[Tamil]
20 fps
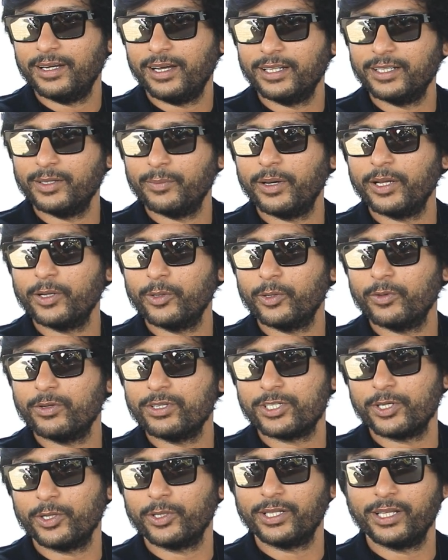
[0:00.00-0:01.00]
அந்த மாதிரி ஒரு
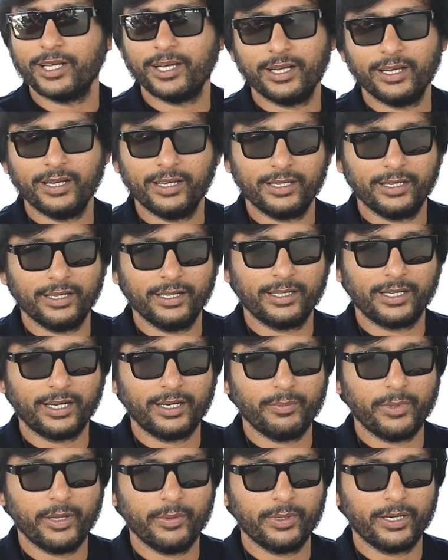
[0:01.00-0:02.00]
விஷயம் தான்
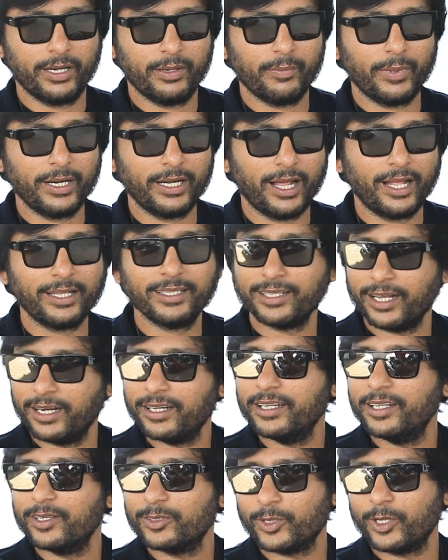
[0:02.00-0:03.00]
ரன் பேபி ரன் பட் அதை
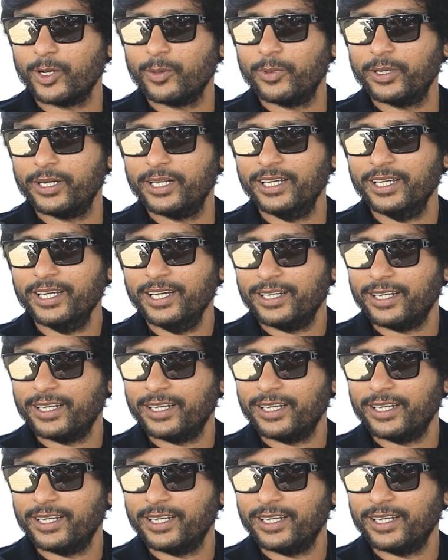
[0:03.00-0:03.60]
தாண்டி நீங்கள் சொன்ன மாதிரி